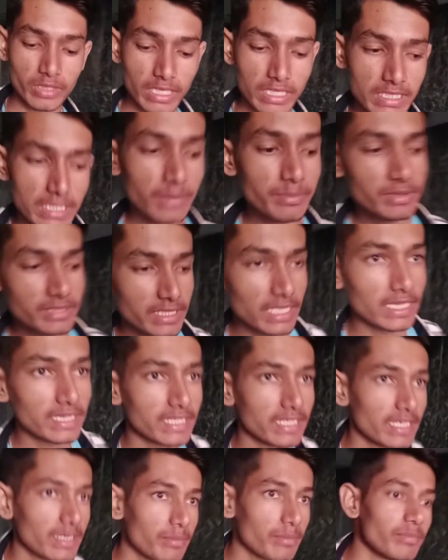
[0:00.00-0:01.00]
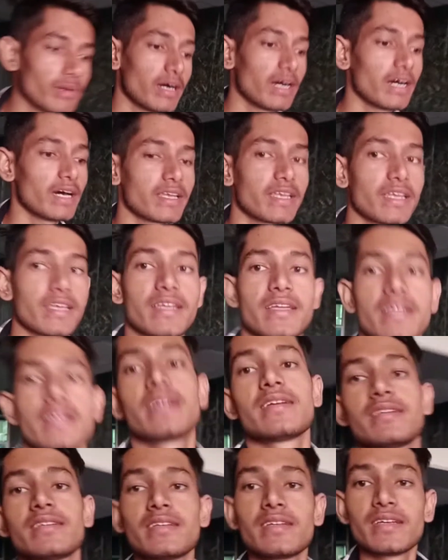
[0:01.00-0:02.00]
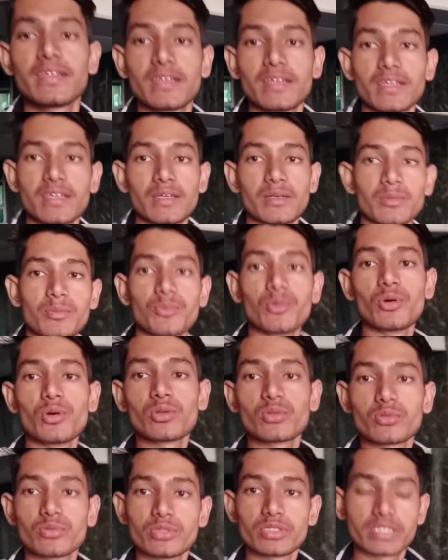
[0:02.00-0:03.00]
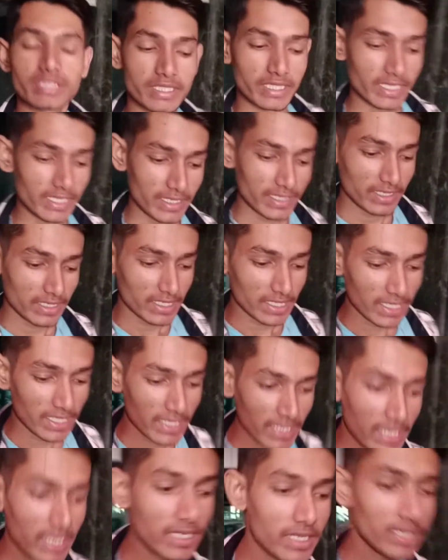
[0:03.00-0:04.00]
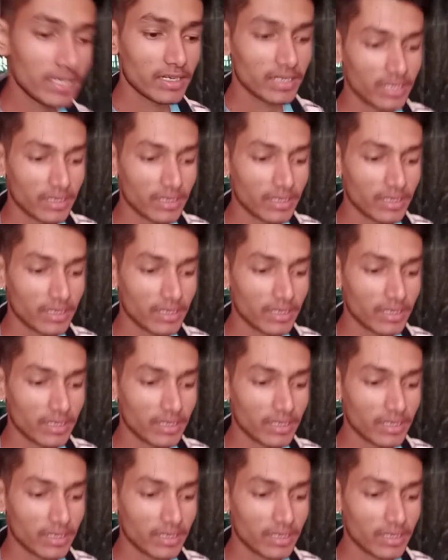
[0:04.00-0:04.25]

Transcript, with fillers: गाइज अब चलते हैं हम बाहर बहुत कुछ देख लिया है